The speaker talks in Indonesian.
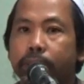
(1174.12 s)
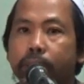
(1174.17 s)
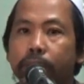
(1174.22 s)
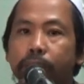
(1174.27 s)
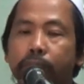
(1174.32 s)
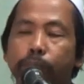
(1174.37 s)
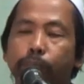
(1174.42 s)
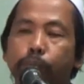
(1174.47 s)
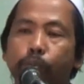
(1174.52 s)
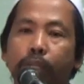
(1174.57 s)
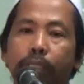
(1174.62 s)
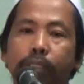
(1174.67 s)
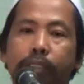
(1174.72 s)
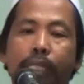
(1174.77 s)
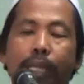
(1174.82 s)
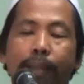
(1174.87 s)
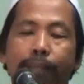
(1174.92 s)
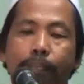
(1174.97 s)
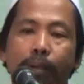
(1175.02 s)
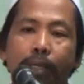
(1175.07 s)
Jadi bulan
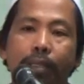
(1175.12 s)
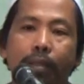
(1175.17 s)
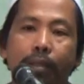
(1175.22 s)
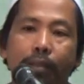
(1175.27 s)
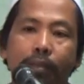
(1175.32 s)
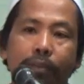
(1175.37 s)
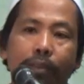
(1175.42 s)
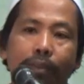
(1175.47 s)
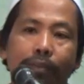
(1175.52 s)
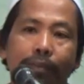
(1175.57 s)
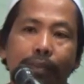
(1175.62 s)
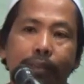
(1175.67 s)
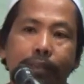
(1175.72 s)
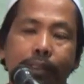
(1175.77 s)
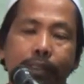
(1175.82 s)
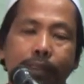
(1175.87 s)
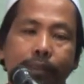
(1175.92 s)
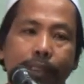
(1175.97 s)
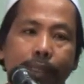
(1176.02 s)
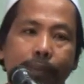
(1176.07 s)
Syakban Rasulullah
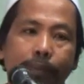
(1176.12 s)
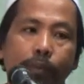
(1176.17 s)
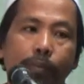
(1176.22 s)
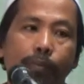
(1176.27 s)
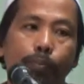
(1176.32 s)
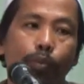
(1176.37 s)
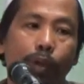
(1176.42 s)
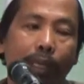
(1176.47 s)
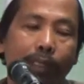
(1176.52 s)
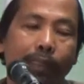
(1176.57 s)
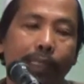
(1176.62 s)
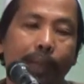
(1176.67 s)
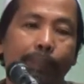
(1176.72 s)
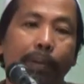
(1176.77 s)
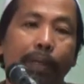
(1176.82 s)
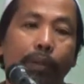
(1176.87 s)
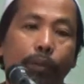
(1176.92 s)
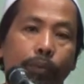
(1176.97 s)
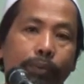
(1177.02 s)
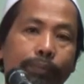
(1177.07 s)
SAW itu puasa
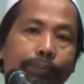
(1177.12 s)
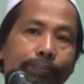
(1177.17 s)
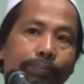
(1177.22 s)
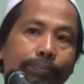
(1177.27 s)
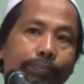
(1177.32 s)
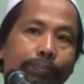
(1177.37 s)
penuh.